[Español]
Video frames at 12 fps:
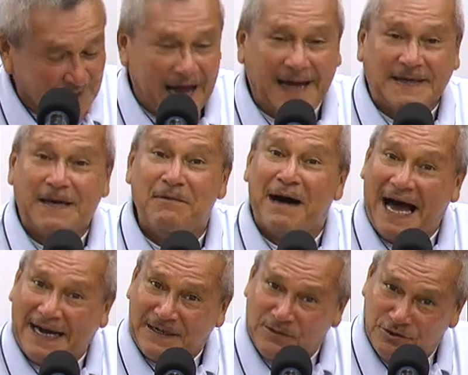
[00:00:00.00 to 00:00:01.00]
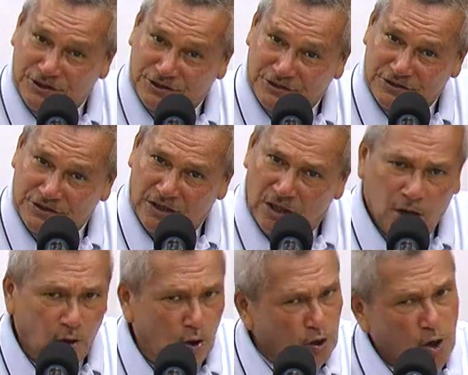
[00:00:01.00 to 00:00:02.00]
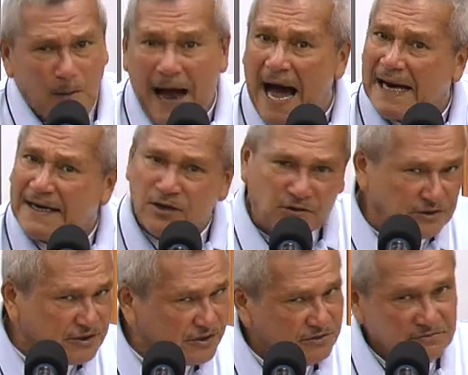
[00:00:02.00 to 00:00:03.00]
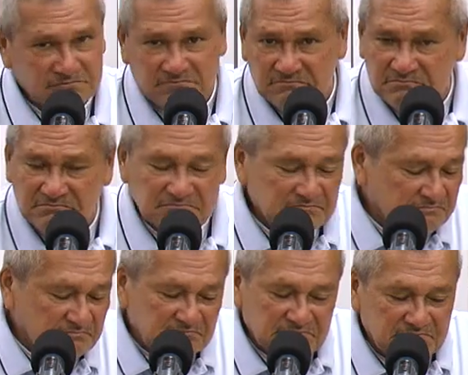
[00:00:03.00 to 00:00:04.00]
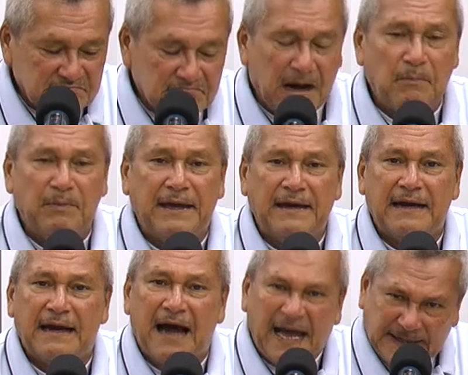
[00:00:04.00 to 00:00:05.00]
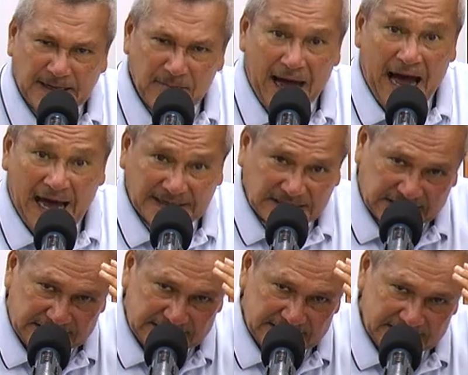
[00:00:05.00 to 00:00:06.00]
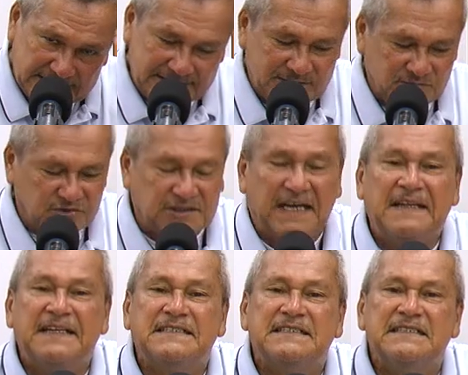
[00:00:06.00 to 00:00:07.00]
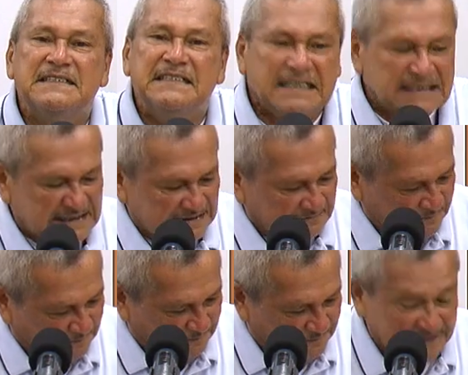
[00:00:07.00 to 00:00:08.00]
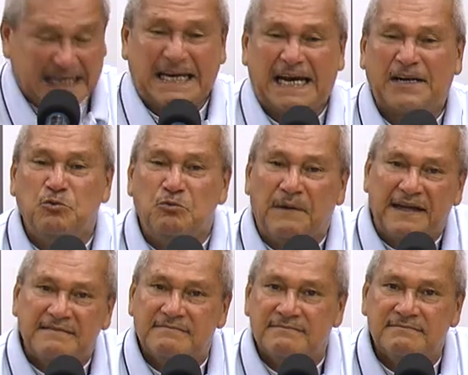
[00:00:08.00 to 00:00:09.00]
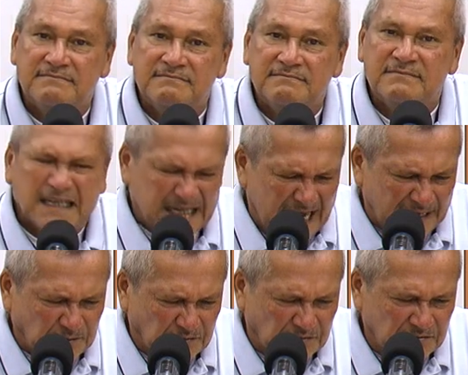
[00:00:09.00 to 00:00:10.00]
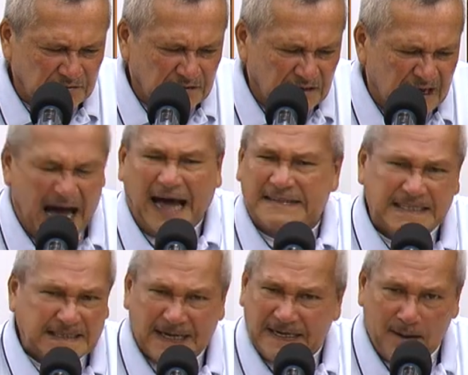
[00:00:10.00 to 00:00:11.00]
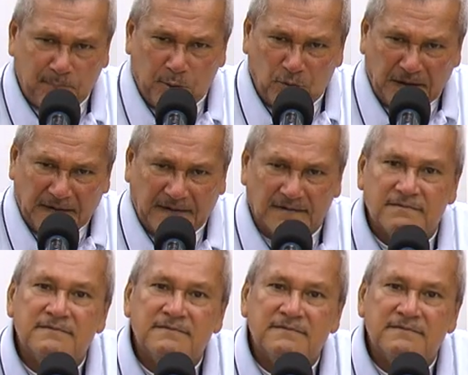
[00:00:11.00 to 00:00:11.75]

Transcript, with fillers: hay que bajarnos o no bajarnos. Más bien hay que bajarse ustedes de la nube. Claro, así tenga poder,